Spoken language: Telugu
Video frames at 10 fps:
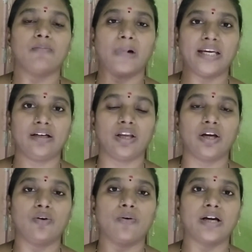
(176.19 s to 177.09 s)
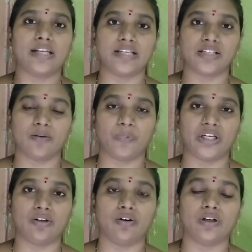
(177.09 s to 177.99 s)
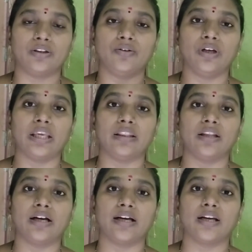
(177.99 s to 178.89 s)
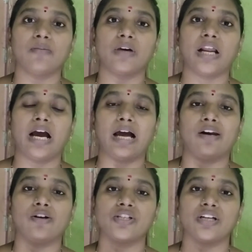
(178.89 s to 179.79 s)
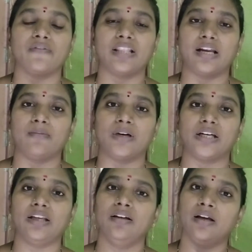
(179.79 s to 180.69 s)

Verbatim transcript: మైండ్లో ఎక్కువగా టెన్షన్ పెట్టుకోవద్దు ఎందుకంటే మన ఆలోచన విధాన్ని బట్టి